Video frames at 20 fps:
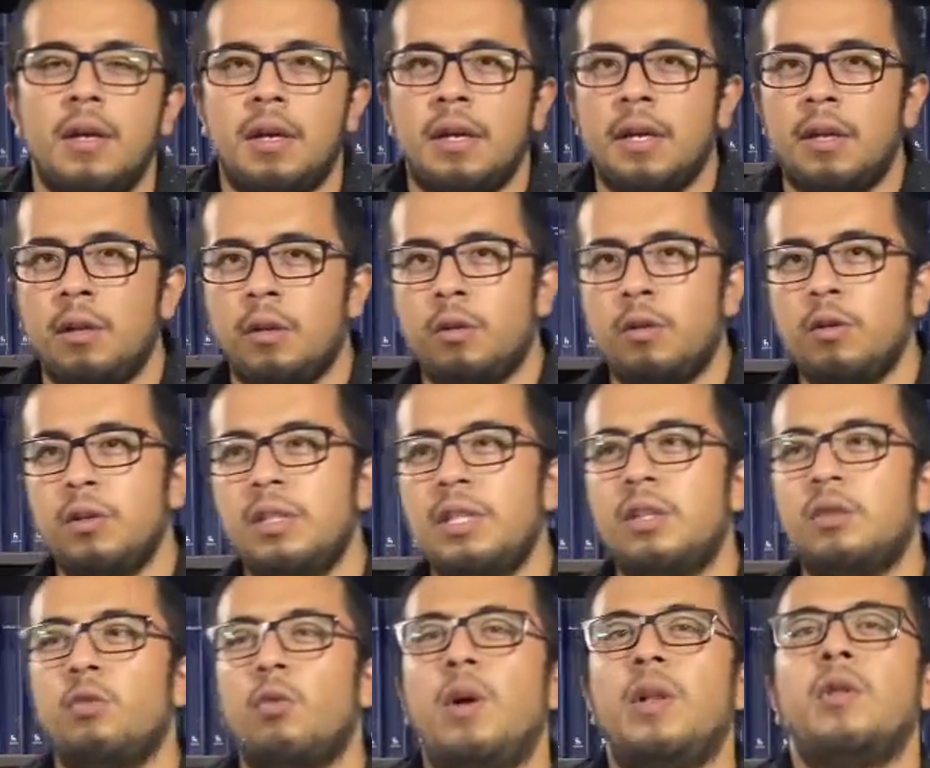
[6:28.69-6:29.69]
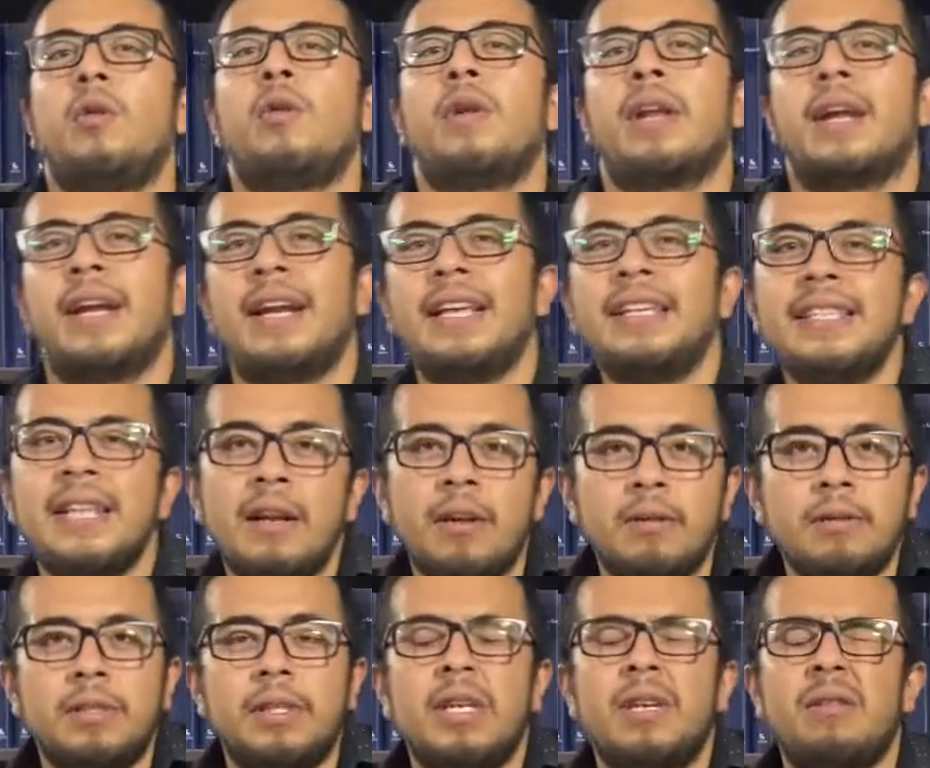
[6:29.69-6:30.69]
Entonces, cuando regresan
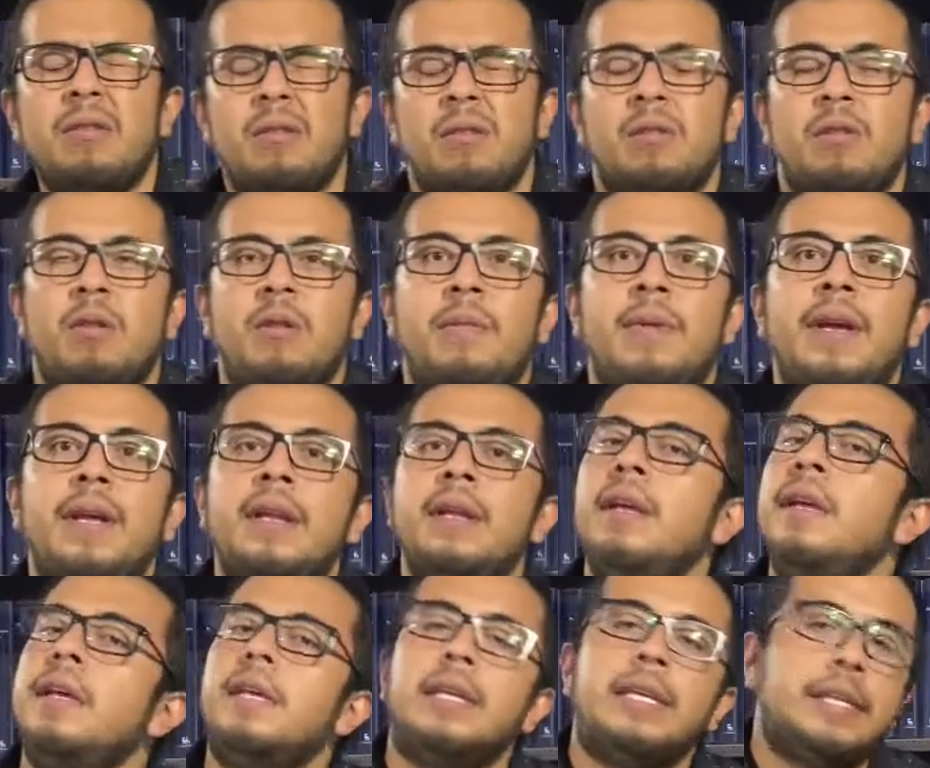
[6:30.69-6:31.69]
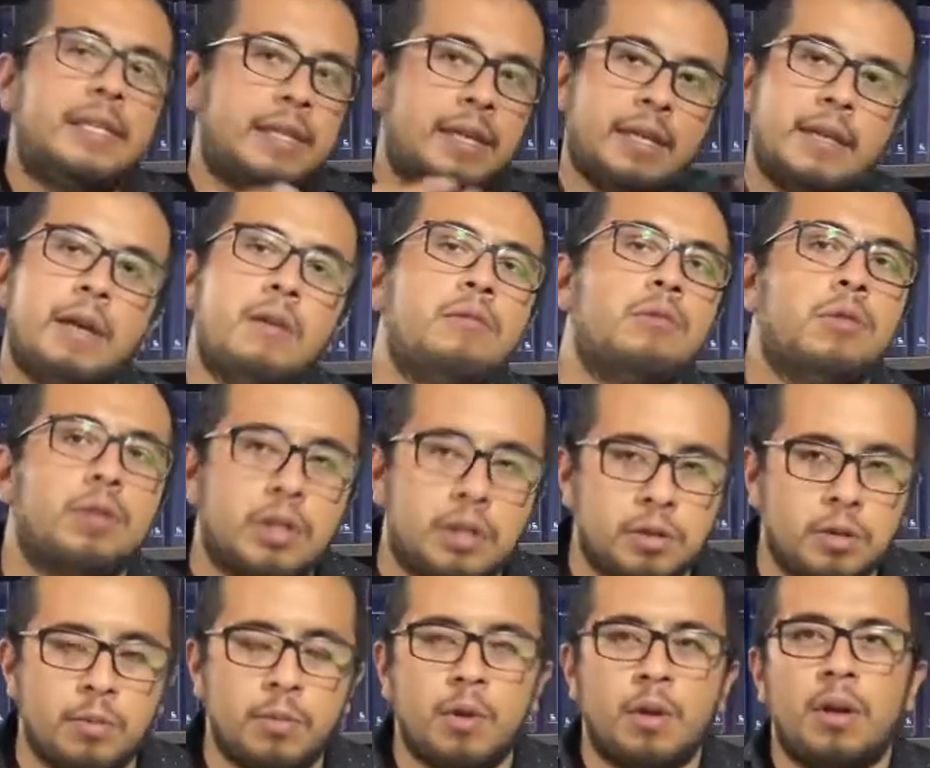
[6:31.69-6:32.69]
los hijos, lo ven y se da un
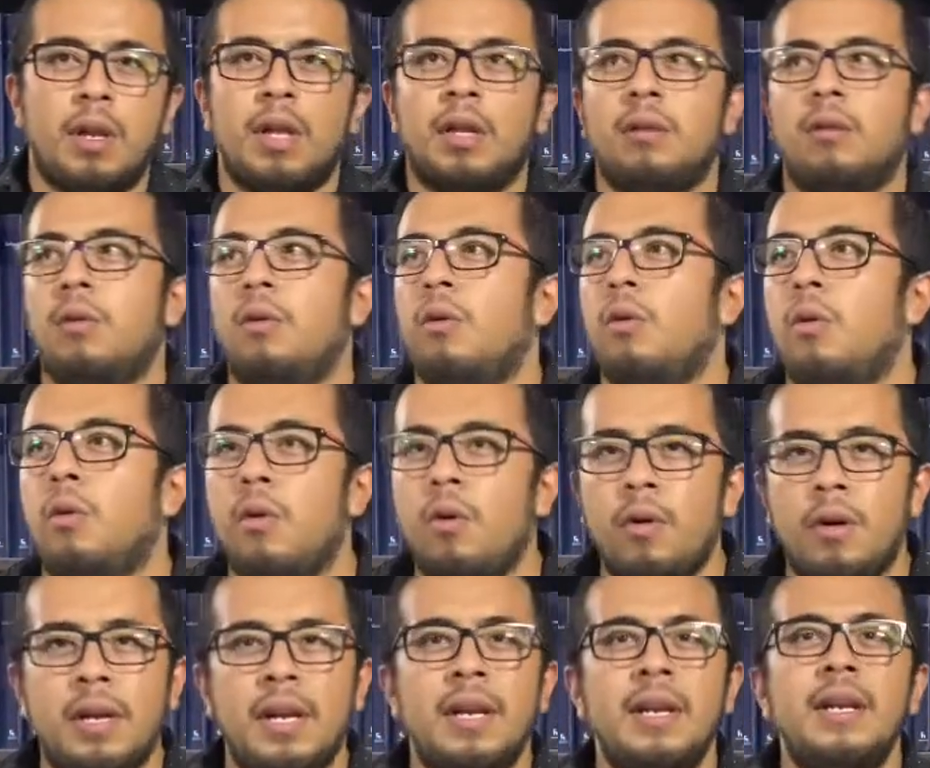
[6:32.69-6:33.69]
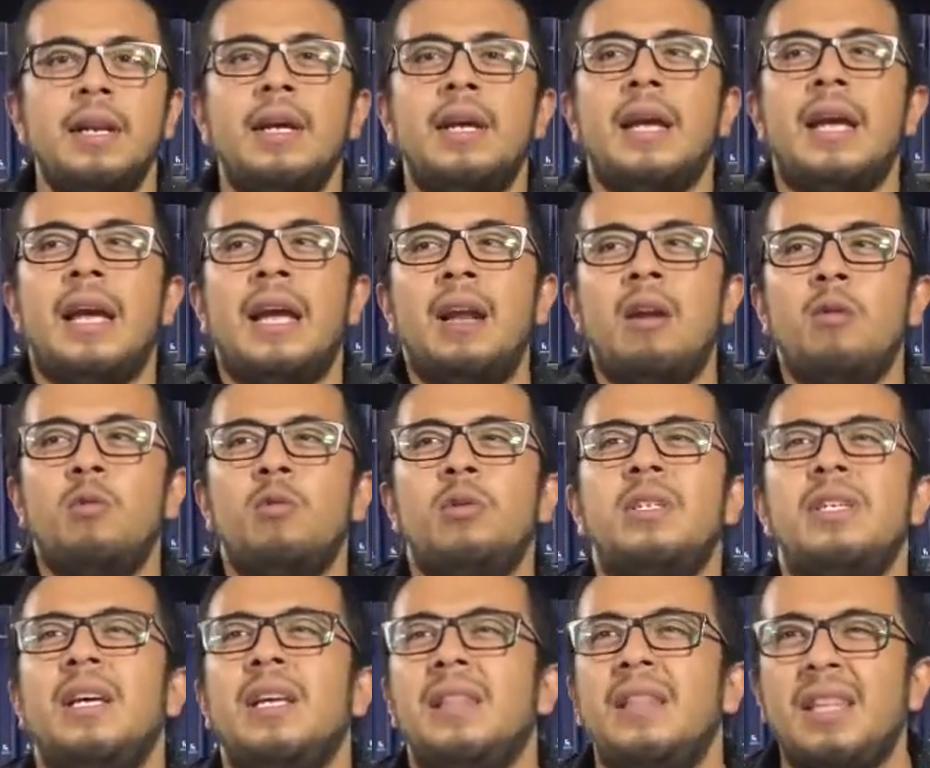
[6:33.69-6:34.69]
suceso violento, lo corren, él
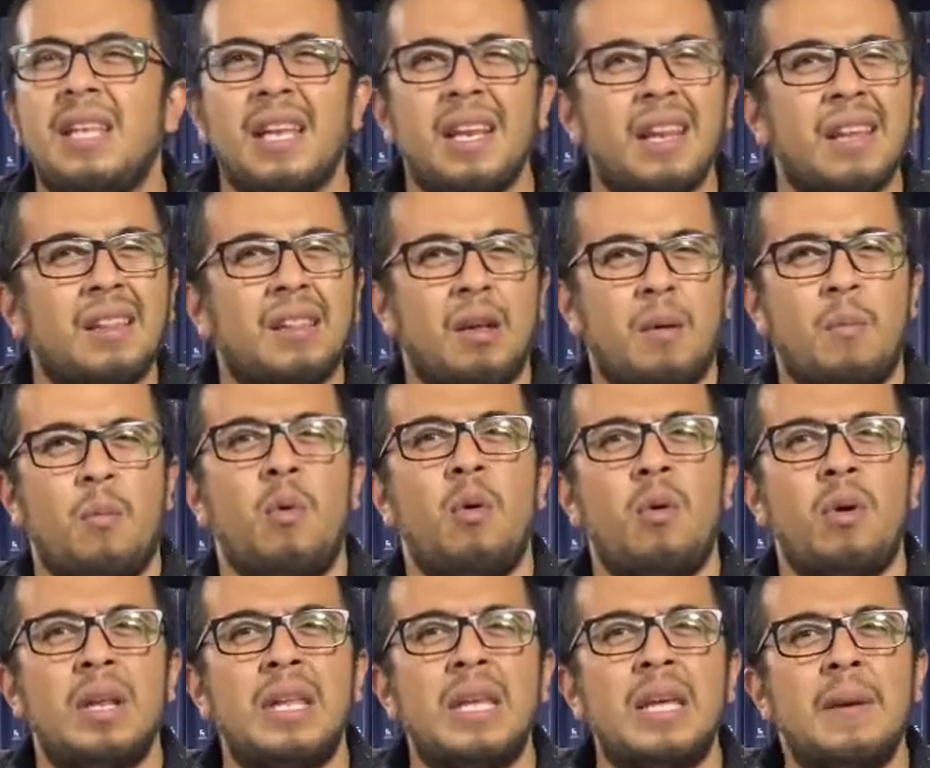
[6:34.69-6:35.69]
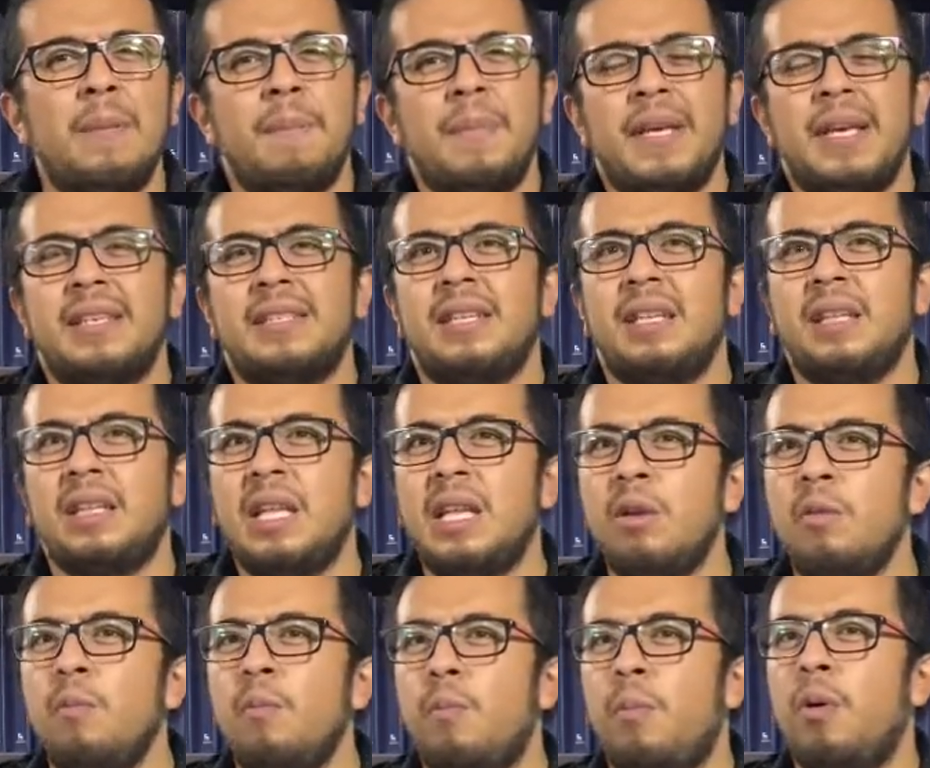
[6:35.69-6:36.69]
huye, tiene temor y empieza a sentir
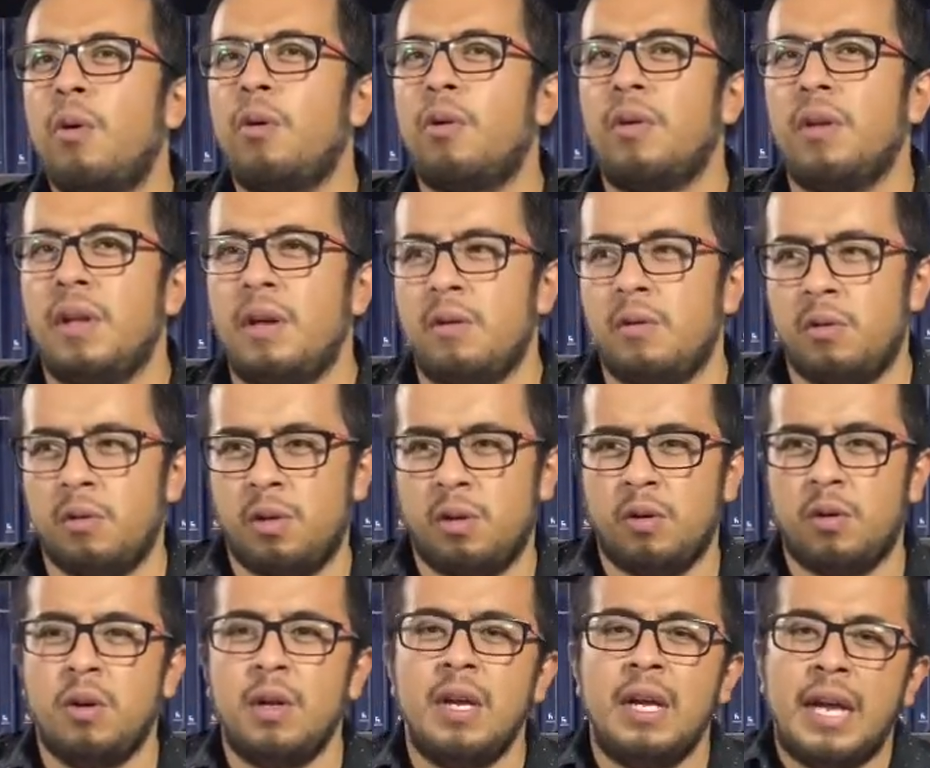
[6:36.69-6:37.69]
un poco de odio.